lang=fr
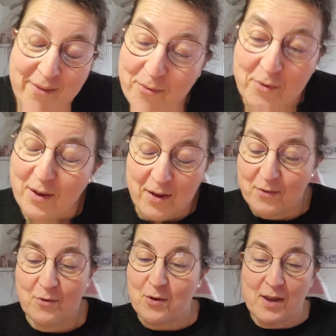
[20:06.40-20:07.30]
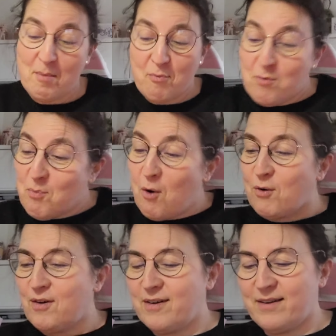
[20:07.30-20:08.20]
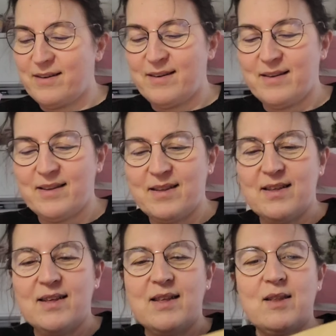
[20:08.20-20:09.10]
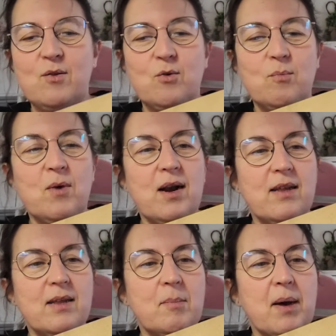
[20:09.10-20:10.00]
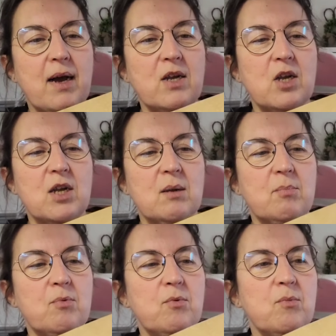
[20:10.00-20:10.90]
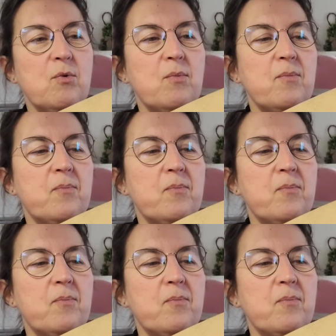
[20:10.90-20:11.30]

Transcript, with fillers: vous, vous auriez plus de mots. Donc moi, là, c'est pareil, j'ai plus de mots.